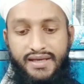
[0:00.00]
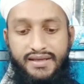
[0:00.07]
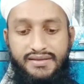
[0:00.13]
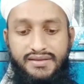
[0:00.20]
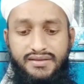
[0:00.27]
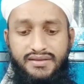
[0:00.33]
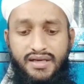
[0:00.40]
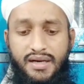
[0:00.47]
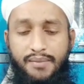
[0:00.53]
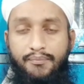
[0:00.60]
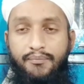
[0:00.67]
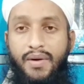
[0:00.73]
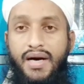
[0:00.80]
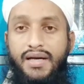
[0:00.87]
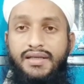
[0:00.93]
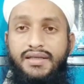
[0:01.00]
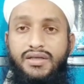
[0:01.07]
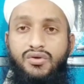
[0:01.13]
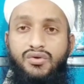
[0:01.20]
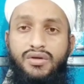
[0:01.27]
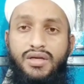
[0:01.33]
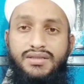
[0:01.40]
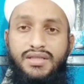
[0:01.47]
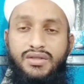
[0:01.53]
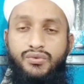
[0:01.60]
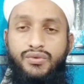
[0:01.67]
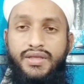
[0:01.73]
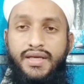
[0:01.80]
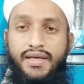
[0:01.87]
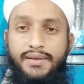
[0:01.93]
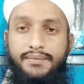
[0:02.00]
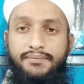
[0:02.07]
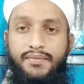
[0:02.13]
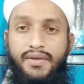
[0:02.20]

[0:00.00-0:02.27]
इसी तरह बालिग होना ज़रूरी है